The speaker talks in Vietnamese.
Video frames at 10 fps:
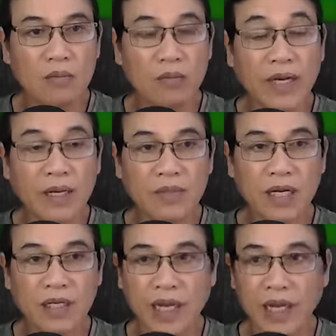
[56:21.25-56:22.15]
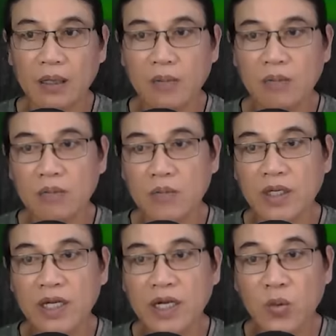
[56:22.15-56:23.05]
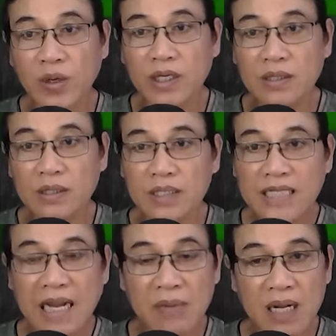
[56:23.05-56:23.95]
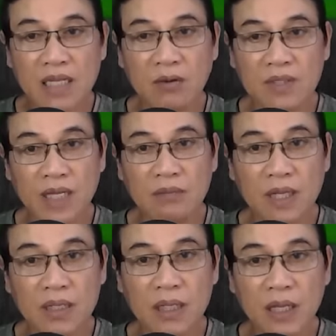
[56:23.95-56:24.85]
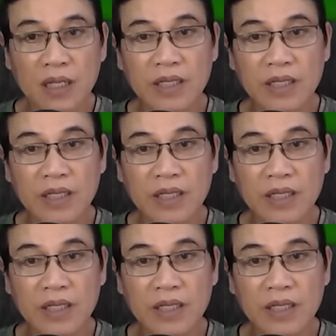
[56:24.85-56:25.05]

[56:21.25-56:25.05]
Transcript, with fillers: Mấy năm gần đây, mỗi khi Win ra mắt dòng xe mới,